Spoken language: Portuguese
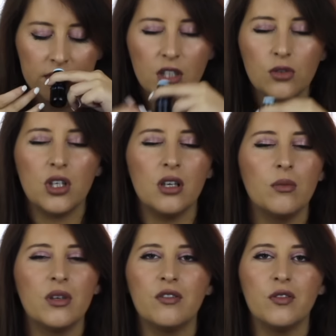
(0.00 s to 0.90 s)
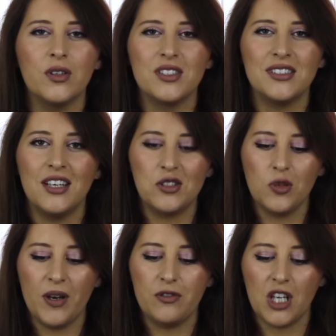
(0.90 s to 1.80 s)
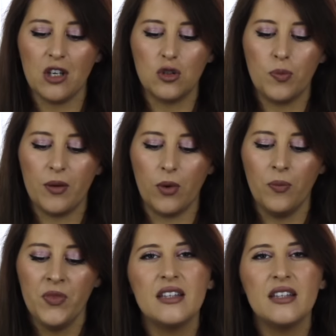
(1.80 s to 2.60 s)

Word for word: tem um cheirinho maravilhoso, a sério, super fresquinho, super bom.